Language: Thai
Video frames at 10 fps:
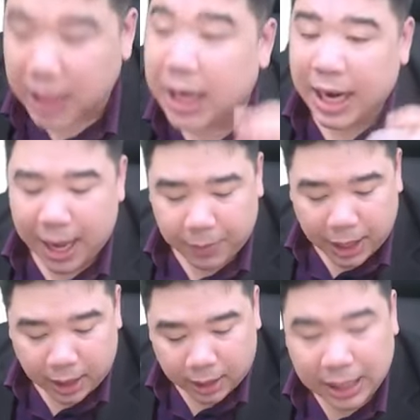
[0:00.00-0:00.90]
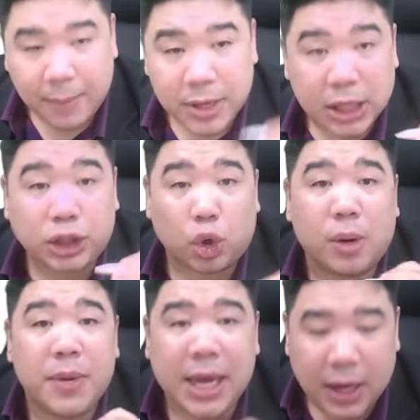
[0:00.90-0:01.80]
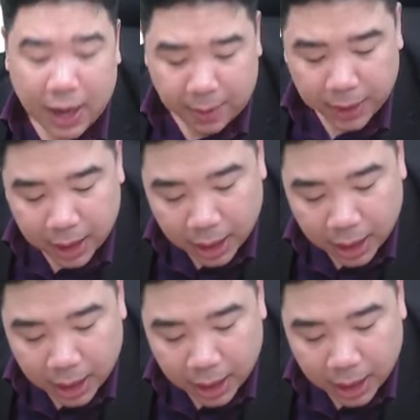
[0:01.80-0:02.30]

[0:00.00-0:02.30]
เจอนะครับนะถ้าไปเจอโจทย์แบบนี้อีกนะครับ